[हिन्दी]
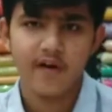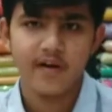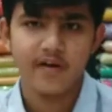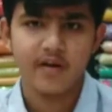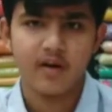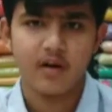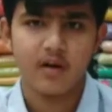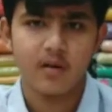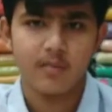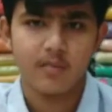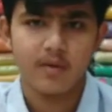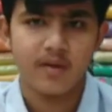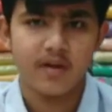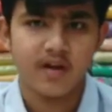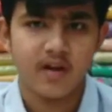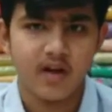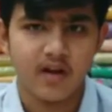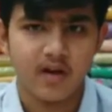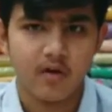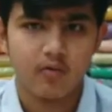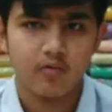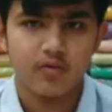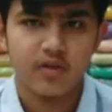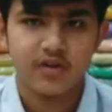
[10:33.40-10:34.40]
वाइट कलर में
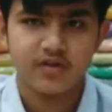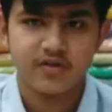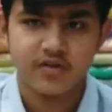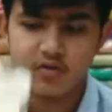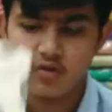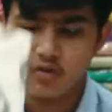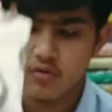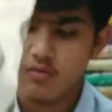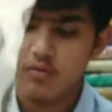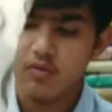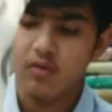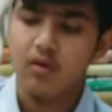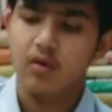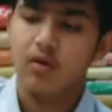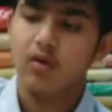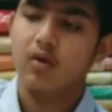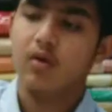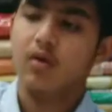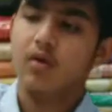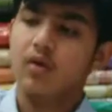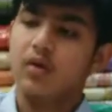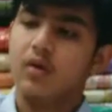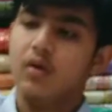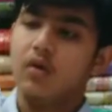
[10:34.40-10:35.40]
दिखा रहा हूँ देख सकते हो
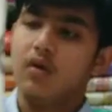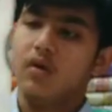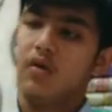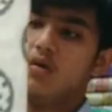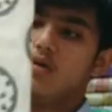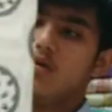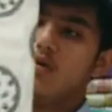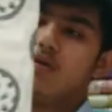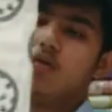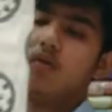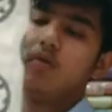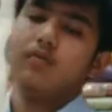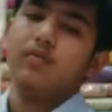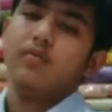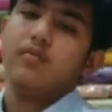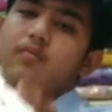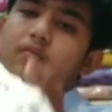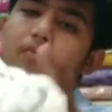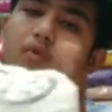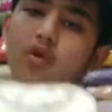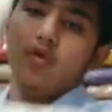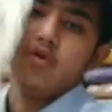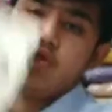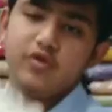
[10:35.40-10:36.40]

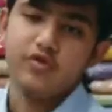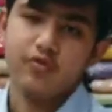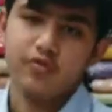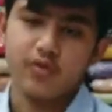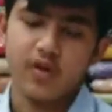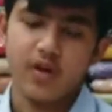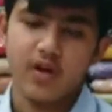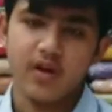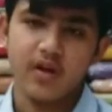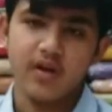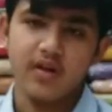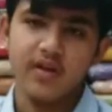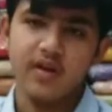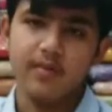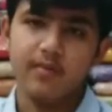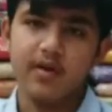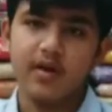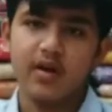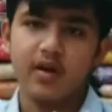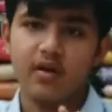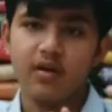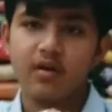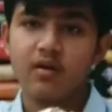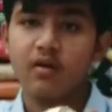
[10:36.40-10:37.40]
बहुत ही सुंदर है ये
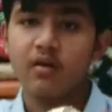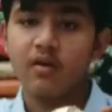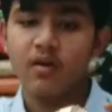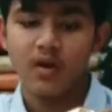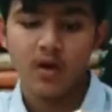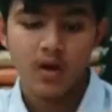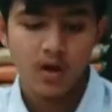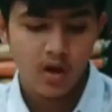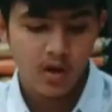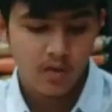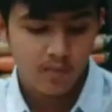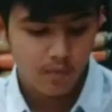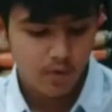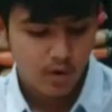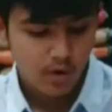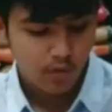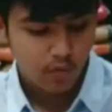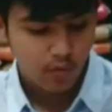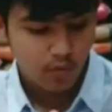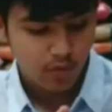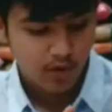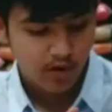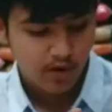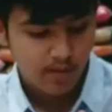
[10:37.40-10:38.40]
भी कलर पूरे
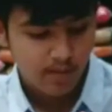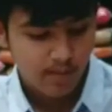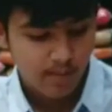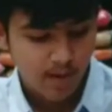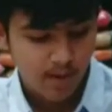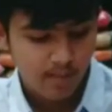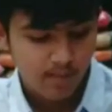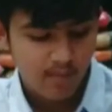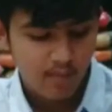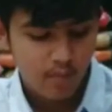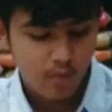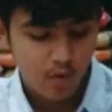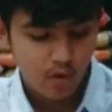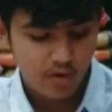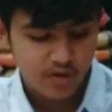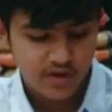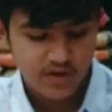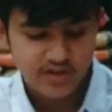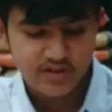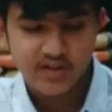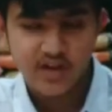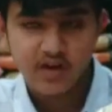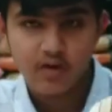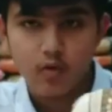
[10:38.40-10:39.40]
कोठे के भाग में बहुत
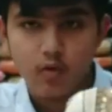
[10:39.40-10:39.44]
ही अच्छा